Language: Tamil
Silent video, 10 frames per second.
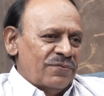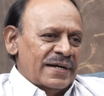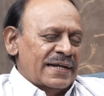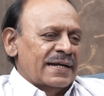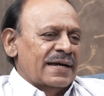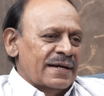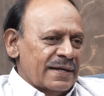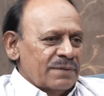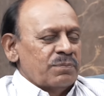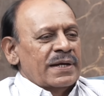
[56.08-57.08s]
ஃபீல்டில் இருக்கார்
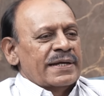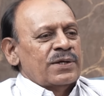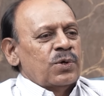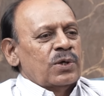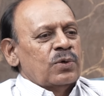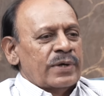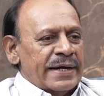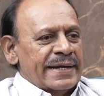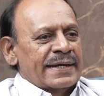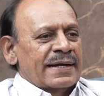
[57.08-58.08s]
பல ஹீரோயின்களோடு
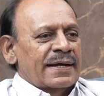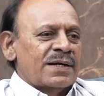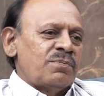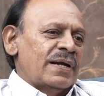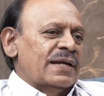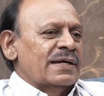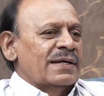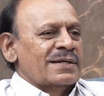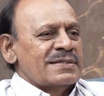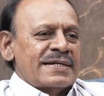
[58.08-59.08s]
நடிக்கிறார் பல
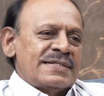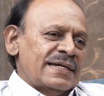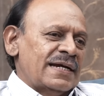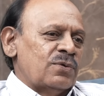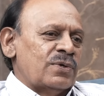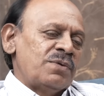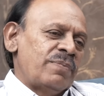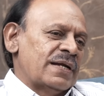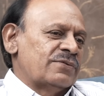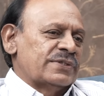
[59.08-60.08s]
சர்ச்சைகள் உண்டு
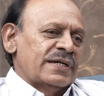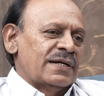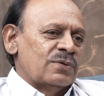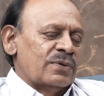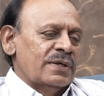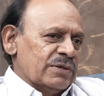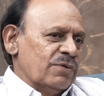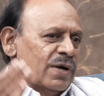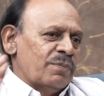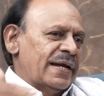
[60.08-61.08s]
பல விஷயங்கள் உண்டு
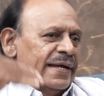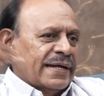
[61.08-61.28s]
இவங்க மேலே